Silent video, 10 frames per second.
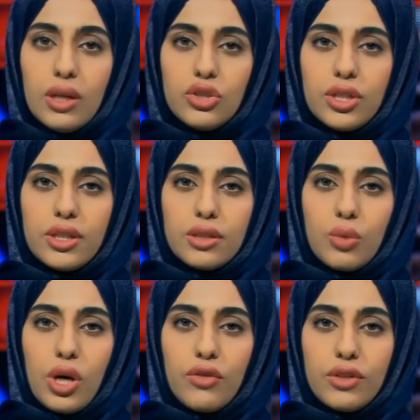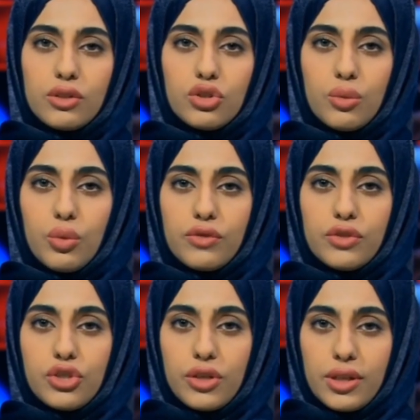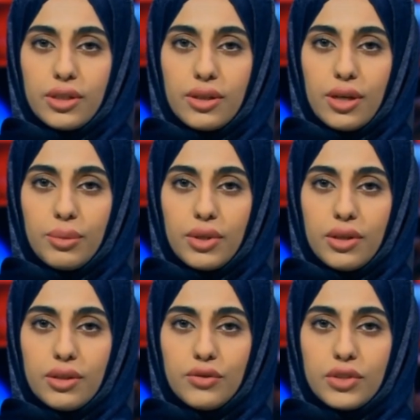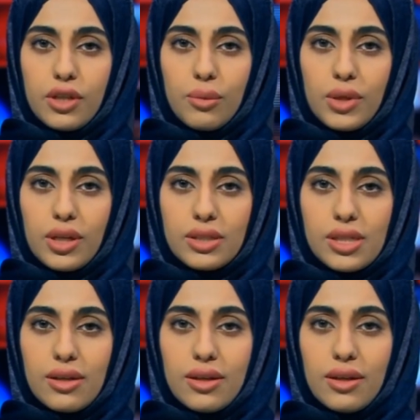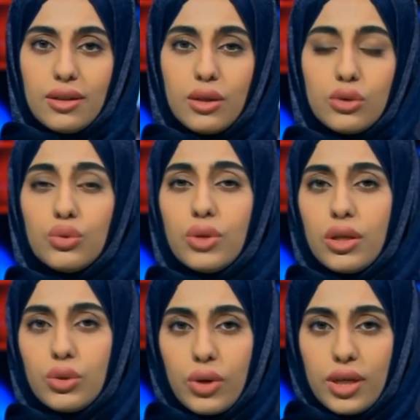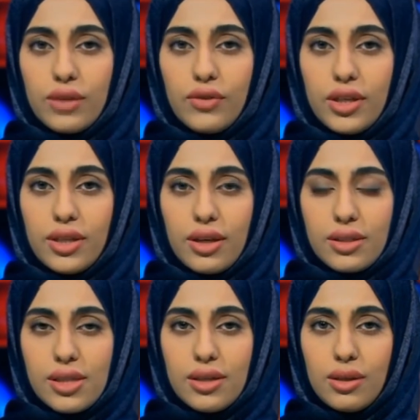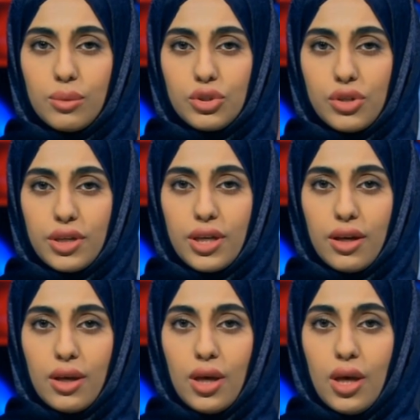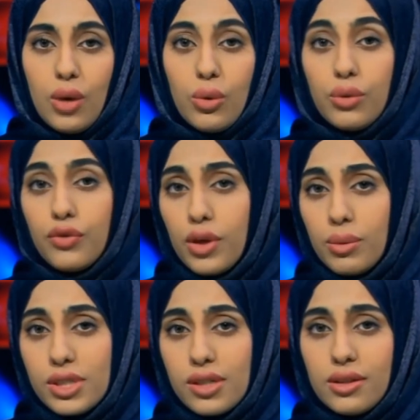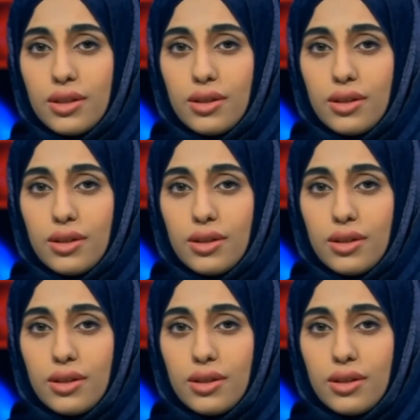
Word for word: شهدت محافظة شب انفجارين إرهابيين في تقمين عسكريين دون أن يخلف أي خسائر بشرية وفق مصادر